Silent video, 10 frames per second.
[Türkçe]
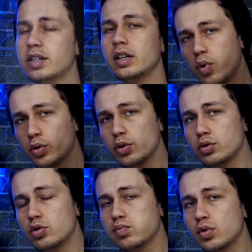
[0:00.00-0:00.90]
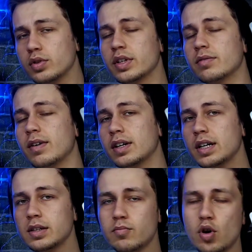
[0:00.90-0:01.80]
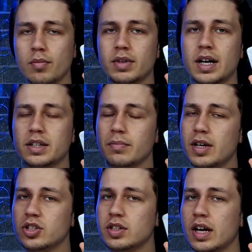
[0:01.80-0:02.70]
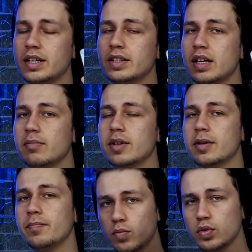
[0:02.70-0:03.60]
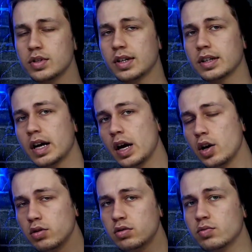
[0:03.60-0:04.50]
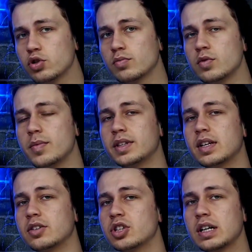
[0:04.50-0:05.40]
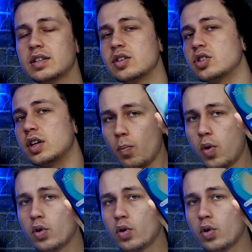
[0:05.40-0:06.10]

iyi. Pocox 3 Pro'nun da iyi fakat Mi 11 Lite'ın bence daha iyi diyebilirim. Bunun yanında 3.5 mm'lik jack girişi